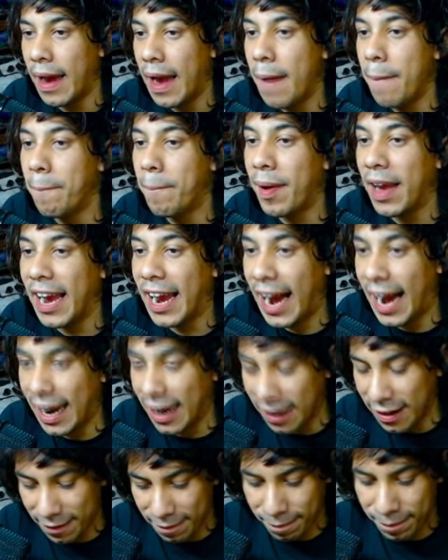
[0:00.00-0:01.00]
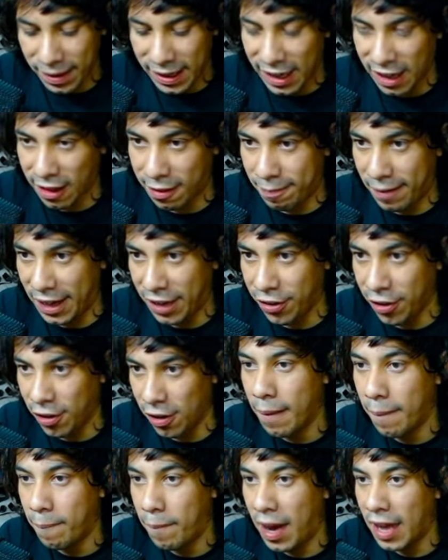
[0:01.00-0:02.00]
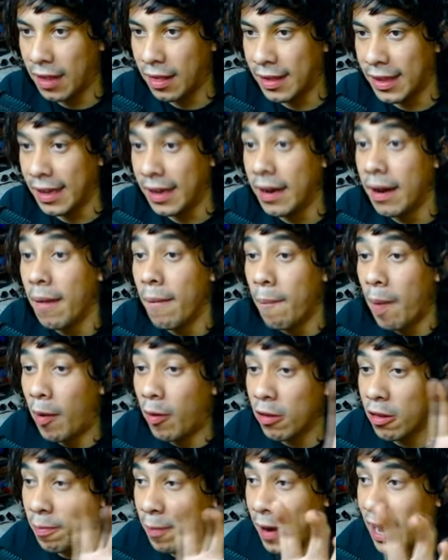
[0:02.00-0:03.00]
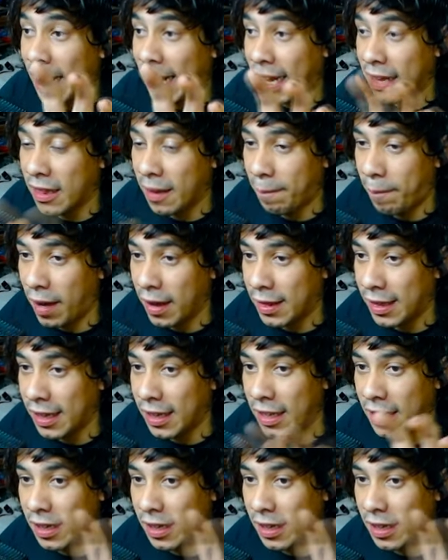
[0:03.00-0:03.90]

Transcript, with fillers: en pegar en, español, paste. Vamos a esperar a que se pase